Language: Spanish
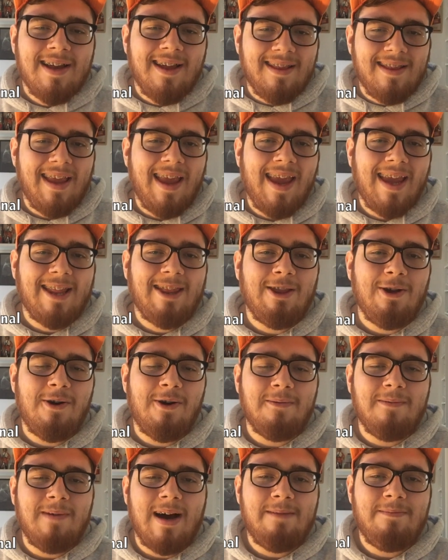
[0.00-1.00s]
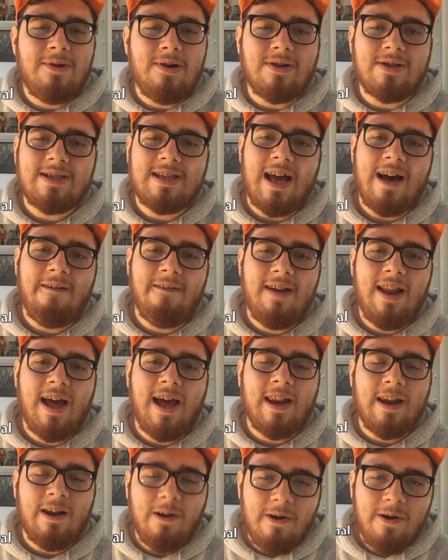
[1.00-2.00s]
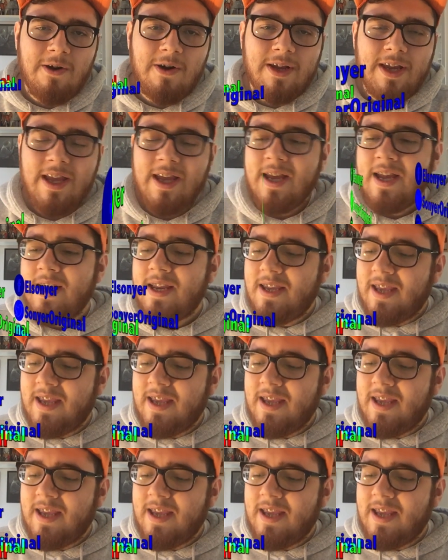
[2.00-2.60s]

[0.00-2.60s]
de esto vamos a hablar hoy.